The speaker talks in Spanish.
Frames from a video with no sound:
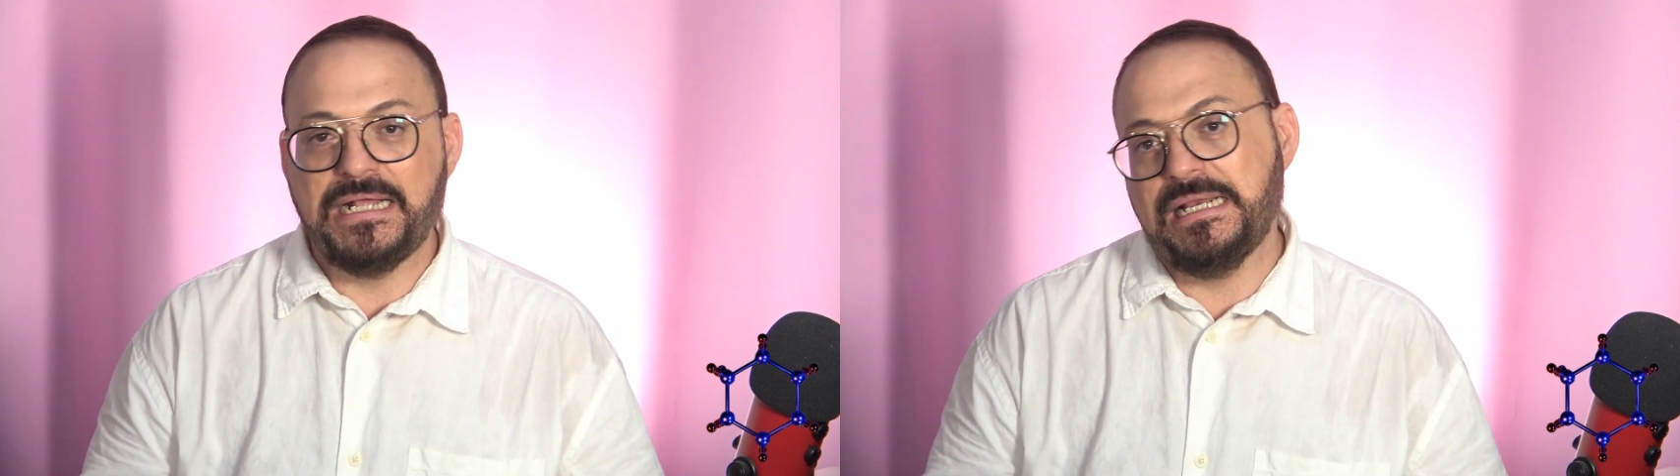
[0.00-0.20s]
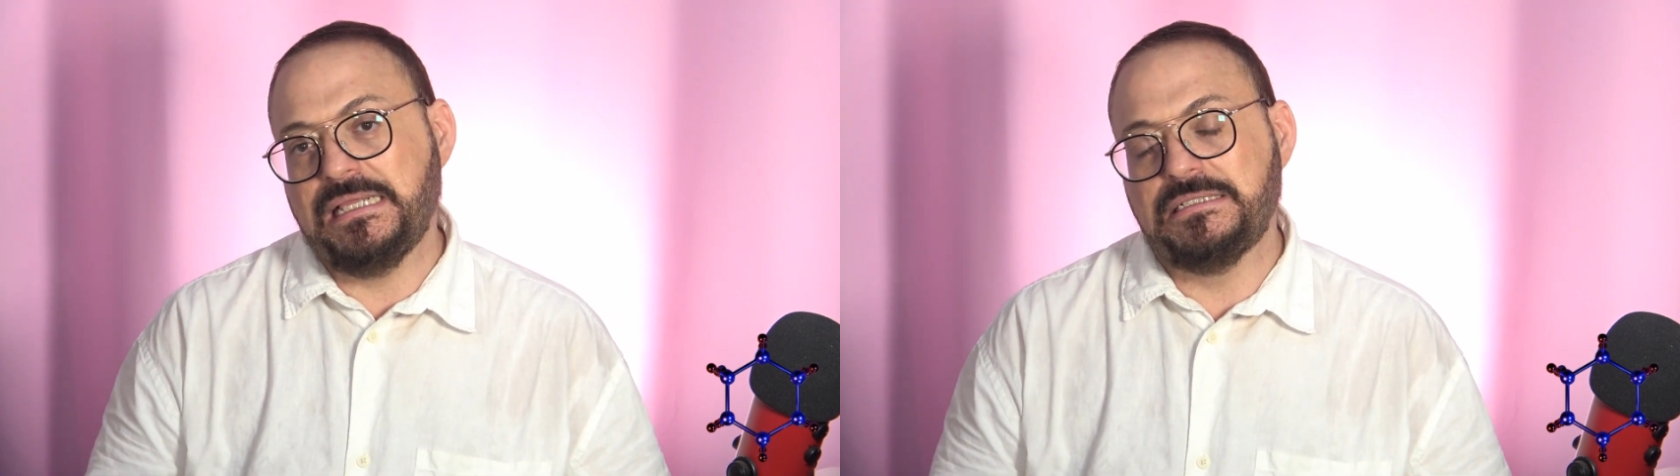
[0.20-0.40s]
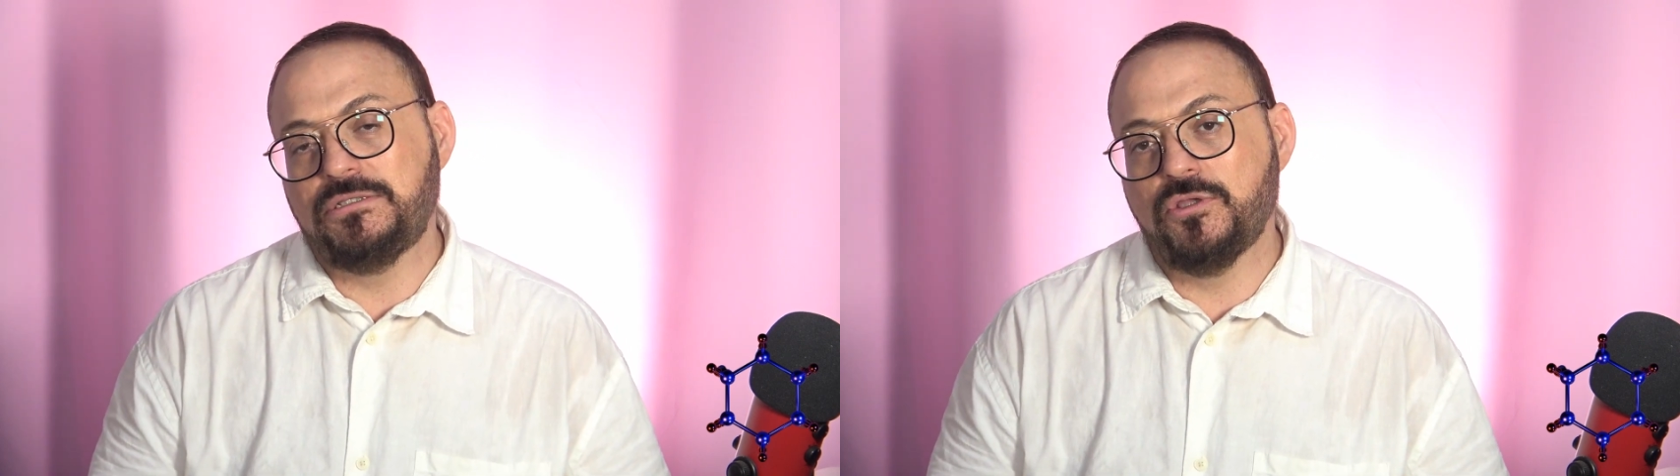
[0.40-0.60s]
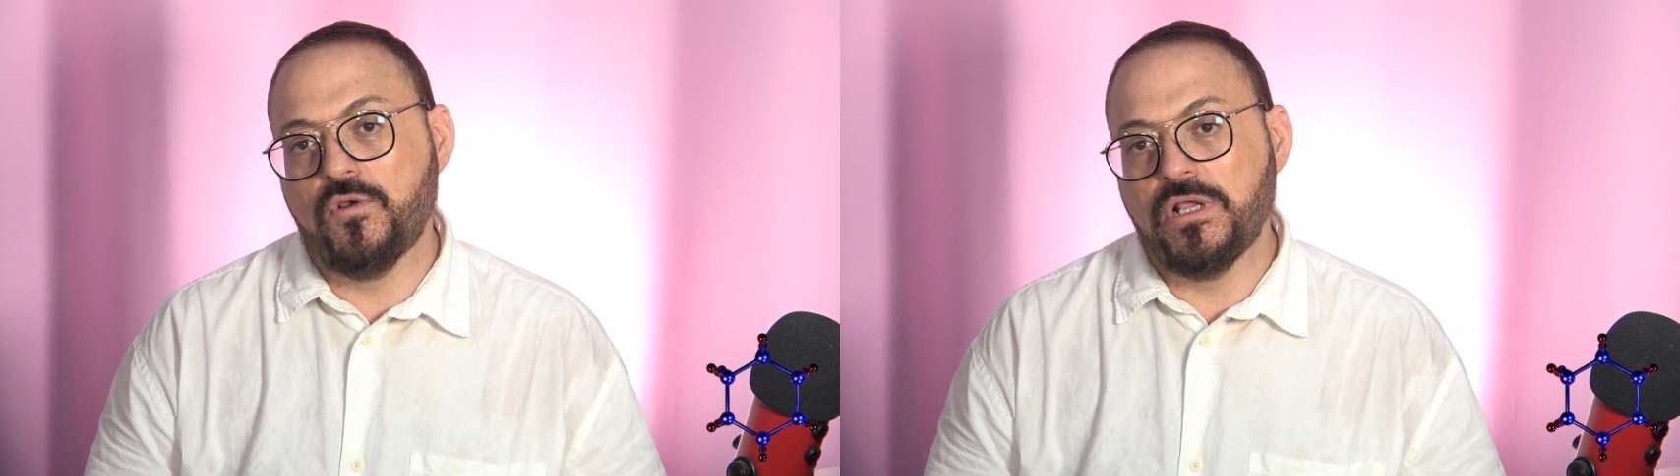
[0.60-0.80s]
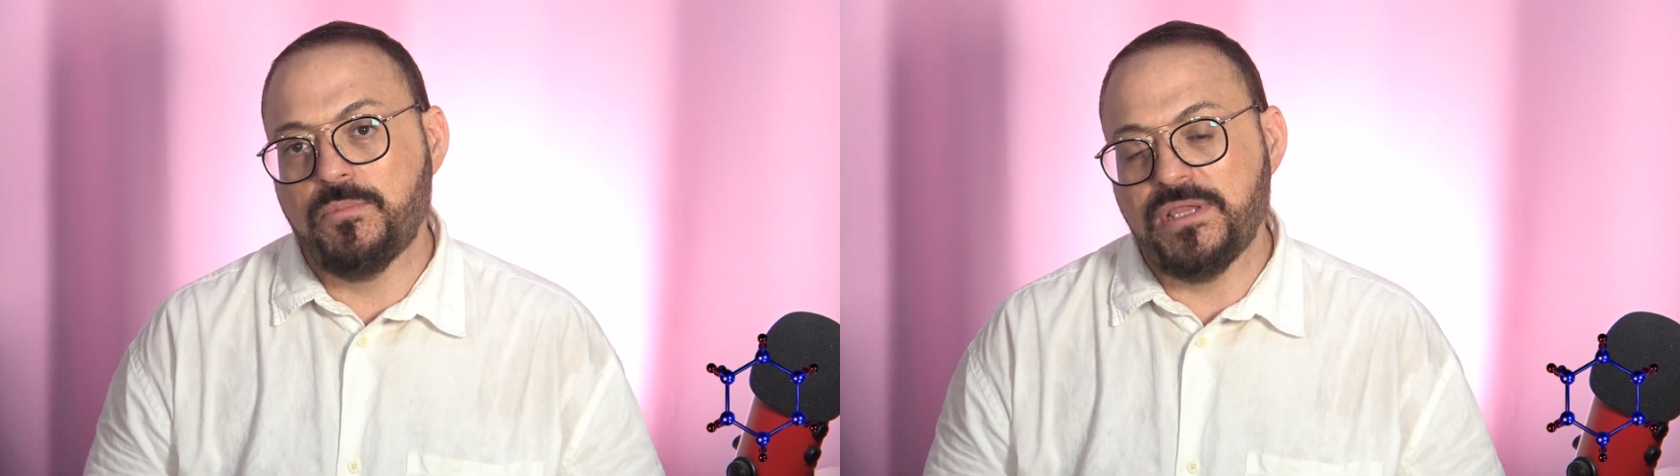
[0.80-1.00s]
la cara de
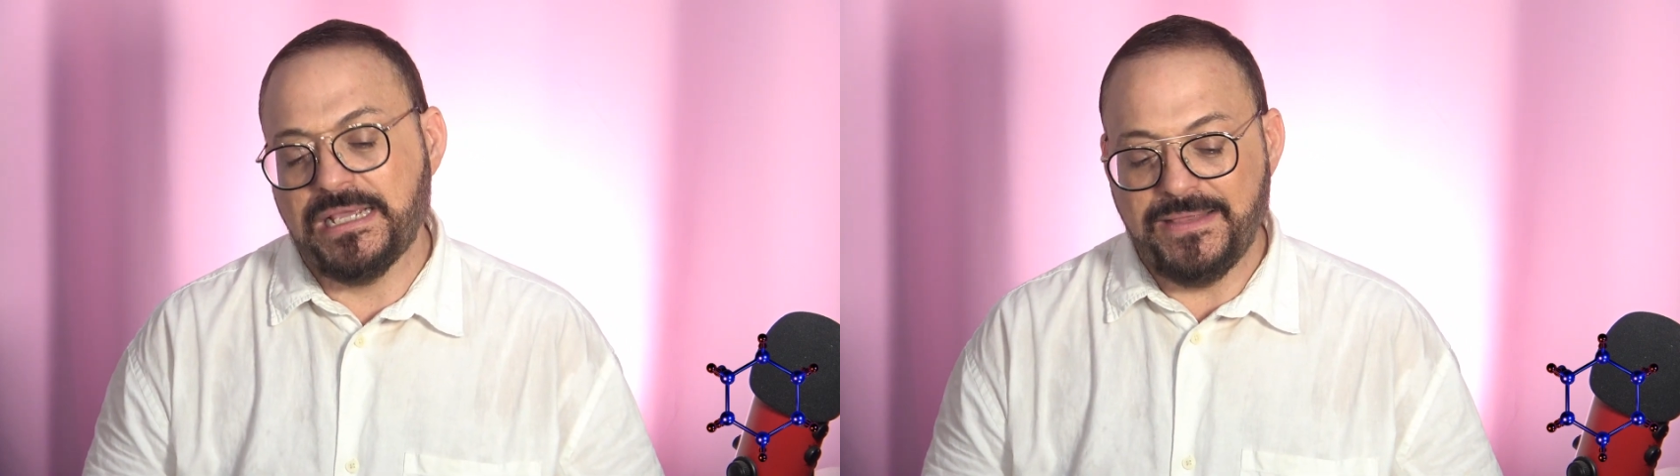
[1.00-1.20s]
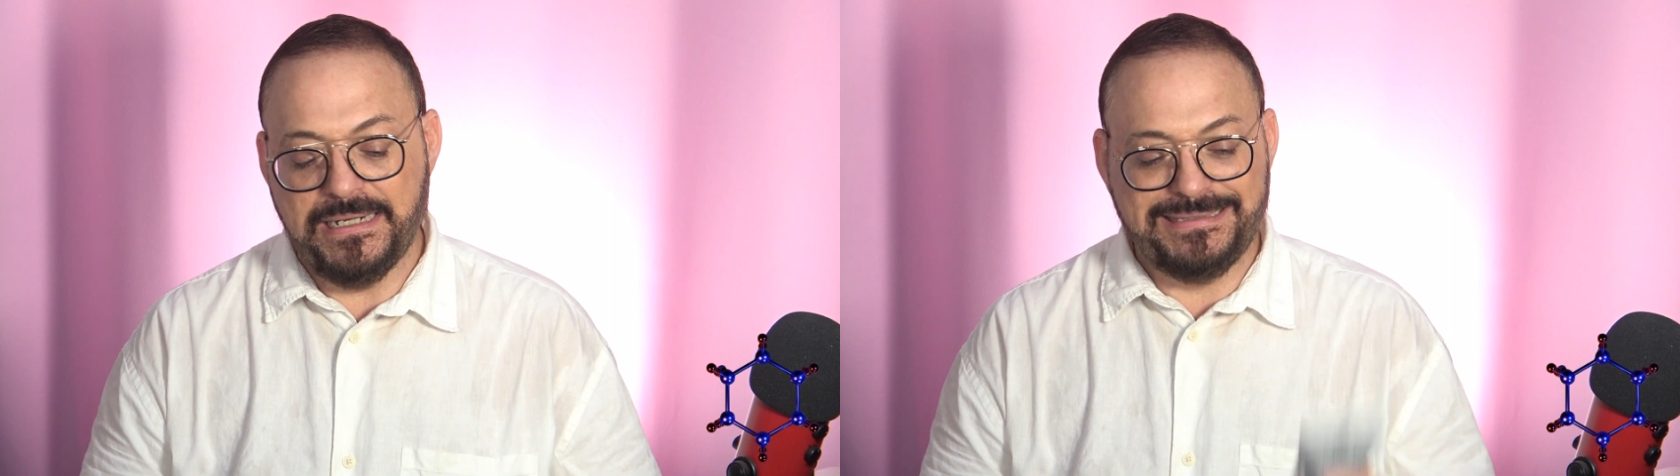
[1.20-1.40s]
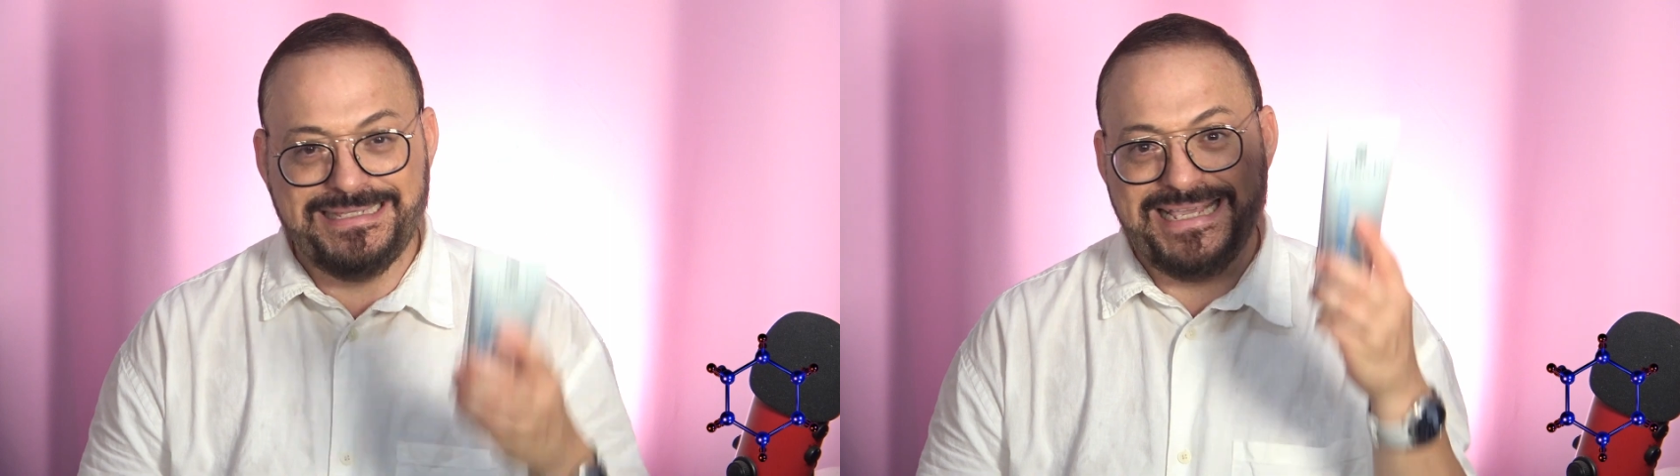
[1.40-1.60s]
todo lo que pueda quedar